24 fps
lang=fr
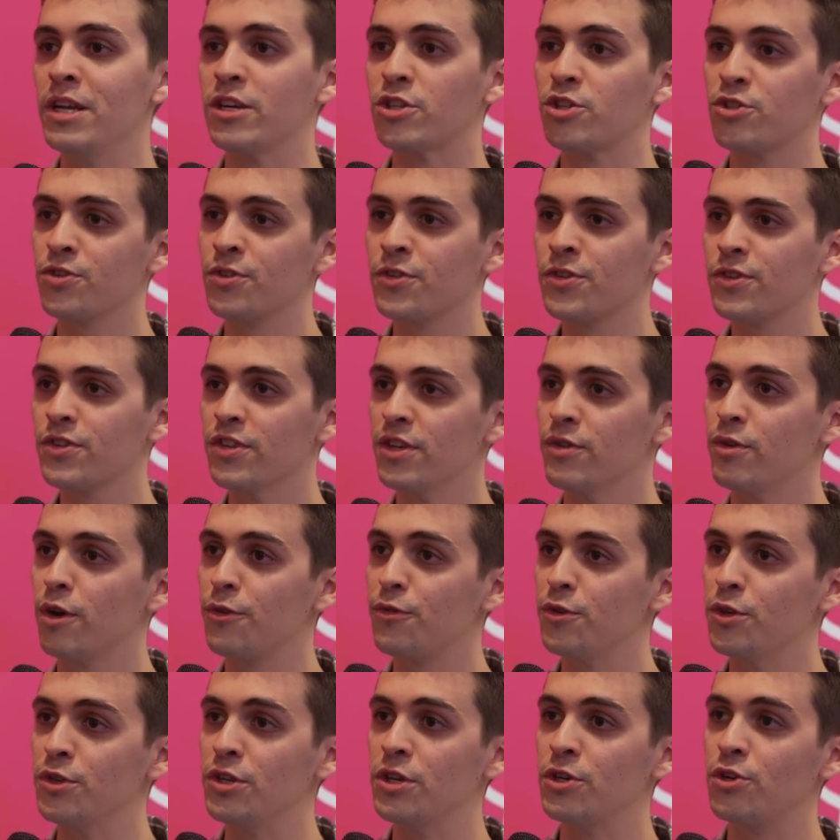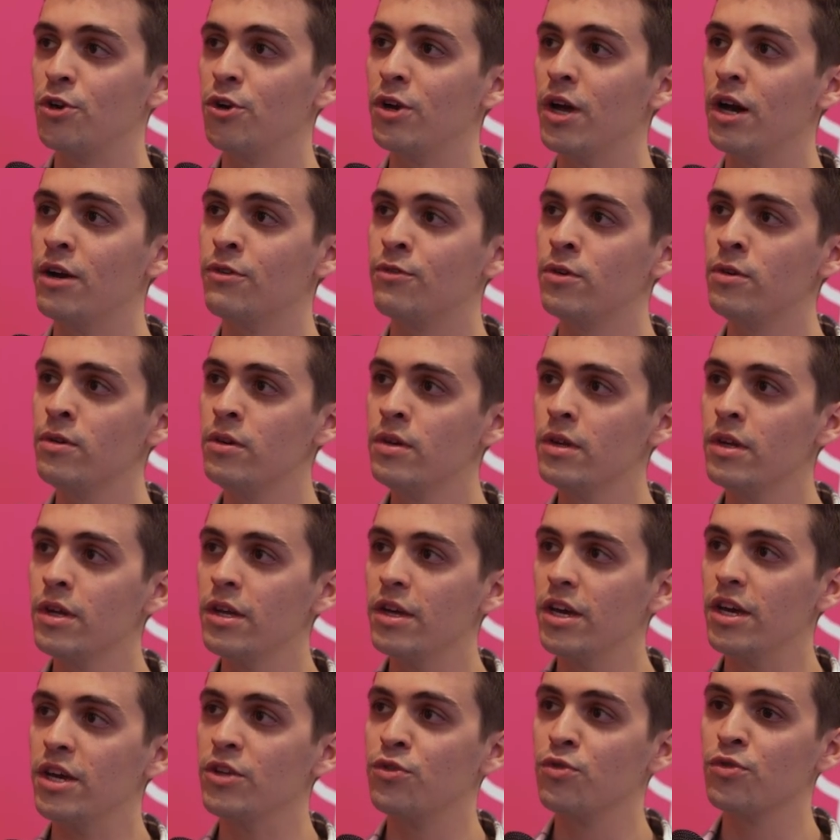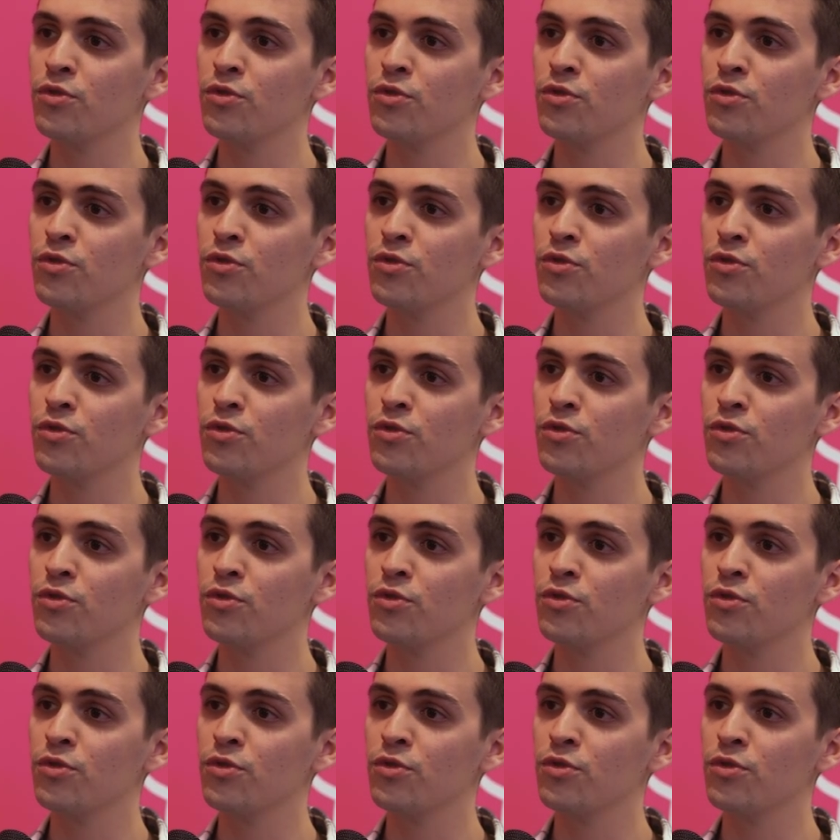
la chance d'avoir fait une école avant et